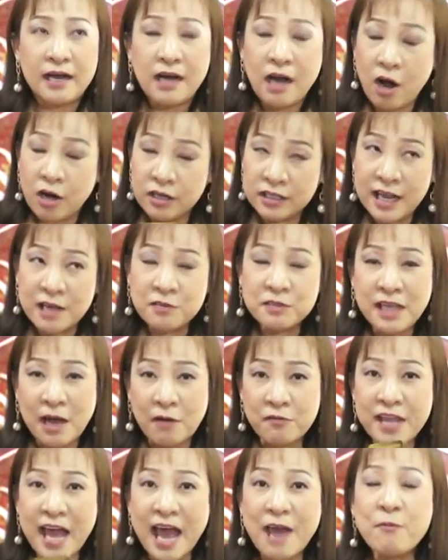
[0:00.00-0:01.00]
อดาวเสา
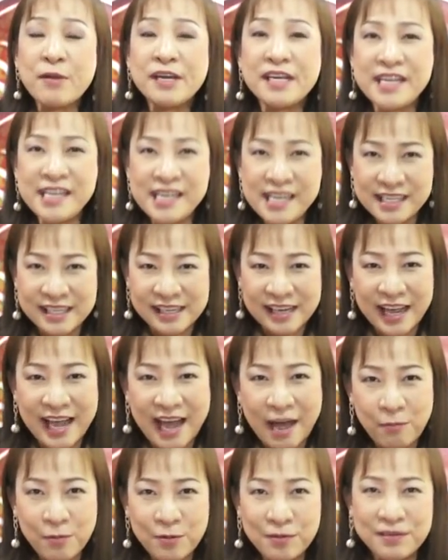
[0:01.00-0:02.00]
ร์ย้ายวันที่1นะ
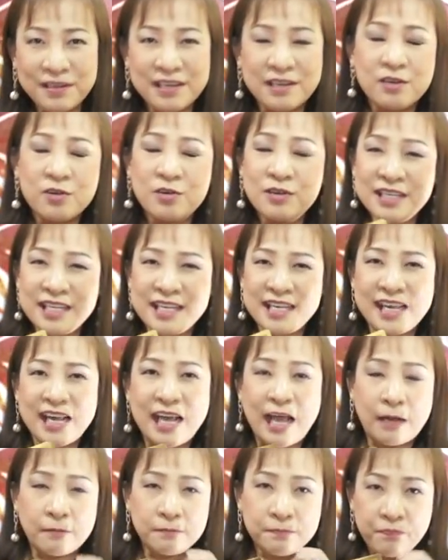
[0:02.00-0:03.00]
คะโทษโทษที
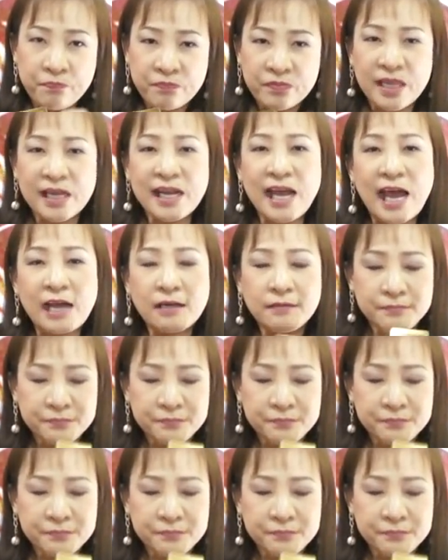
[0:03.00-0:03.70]
ค่ะนะคะ